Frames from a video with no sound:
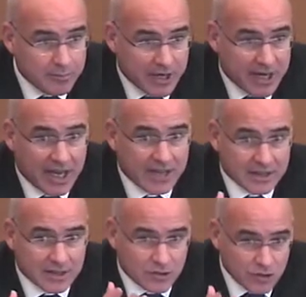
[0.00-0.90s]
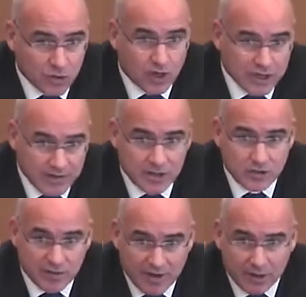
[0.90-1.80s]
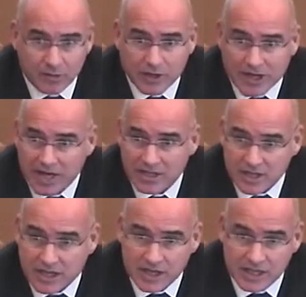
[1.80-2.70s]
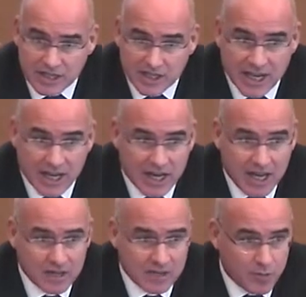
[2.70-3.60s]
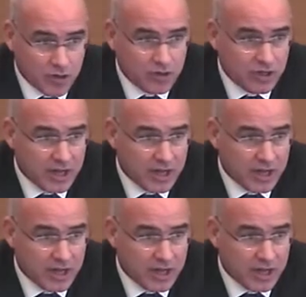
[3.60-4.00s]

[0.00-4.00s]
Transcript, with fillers: perché solo attraverso un'analisi dei rischi seria si possono